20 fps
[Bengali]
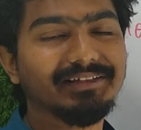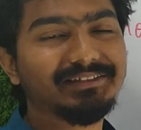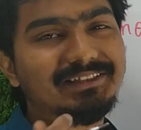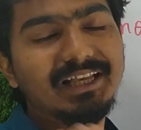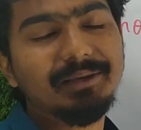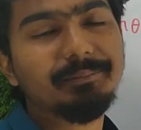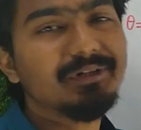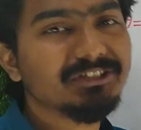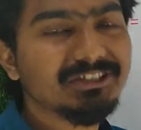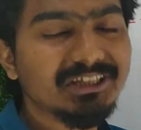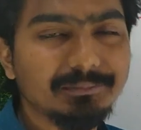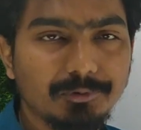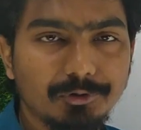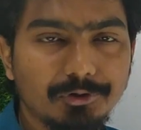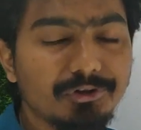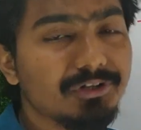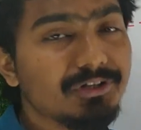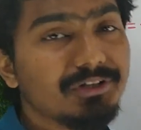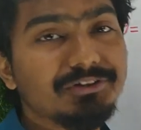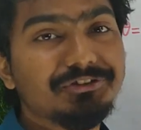আজকে আমরা শিখব
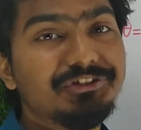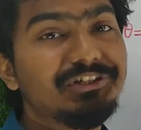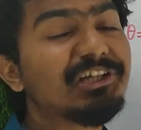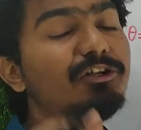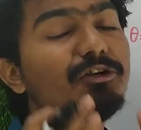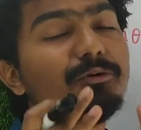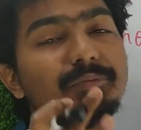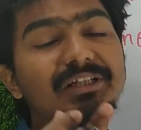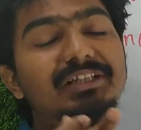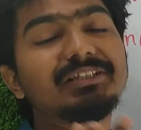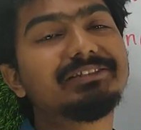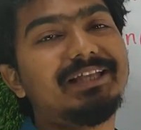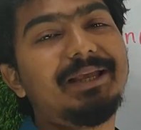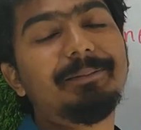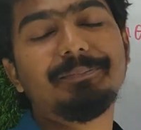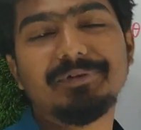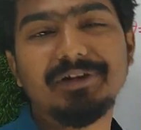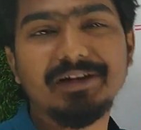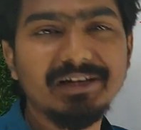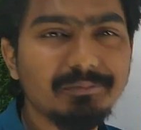ত্রিকোণমিতি
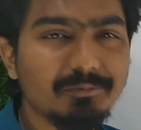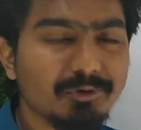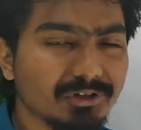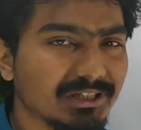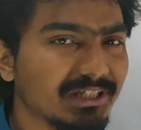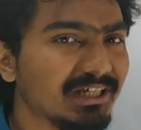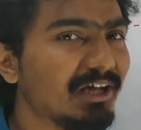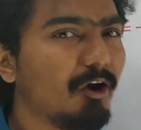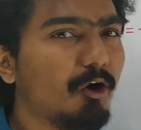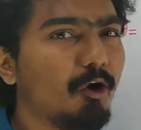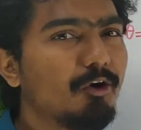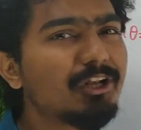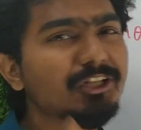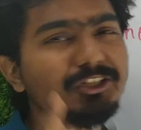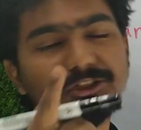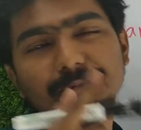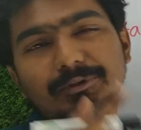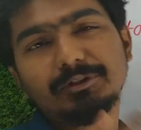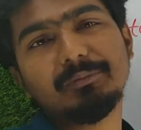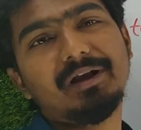চ্যাপ্টারের মধ্যে
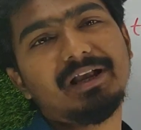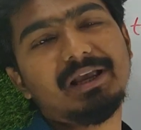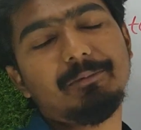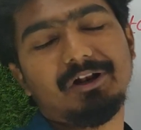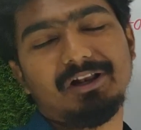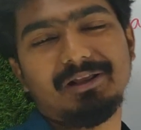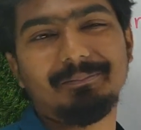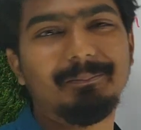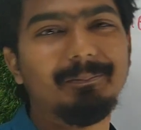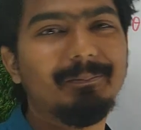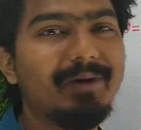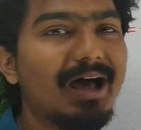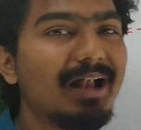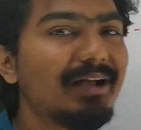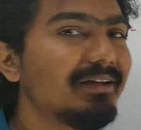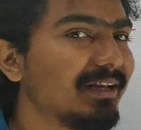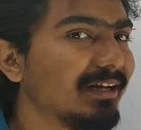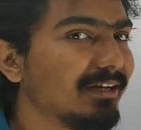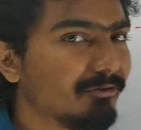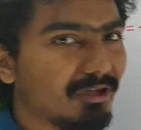অনেক সময় তোমাকে বলে
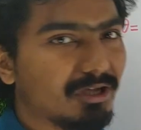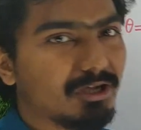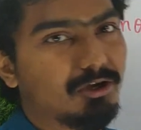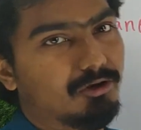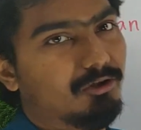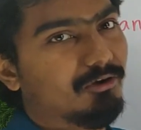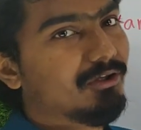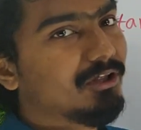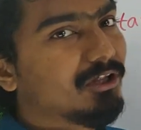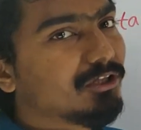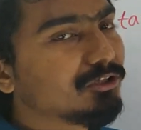মান নির্ণয় করো